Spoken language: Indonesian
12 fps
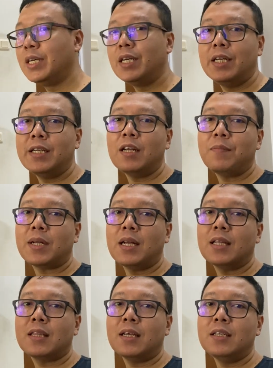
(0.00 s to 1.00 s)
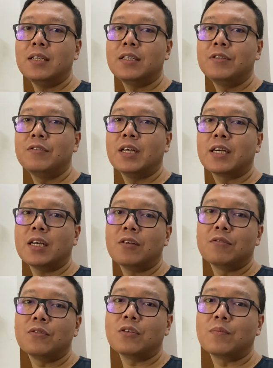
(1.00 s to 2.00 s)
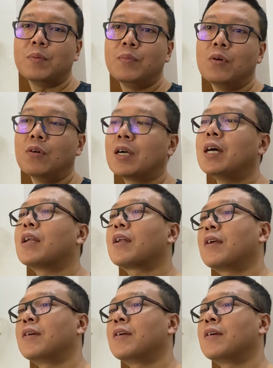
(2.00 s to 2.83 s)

Ini adalah peralatan yang digunakan untuk membongkar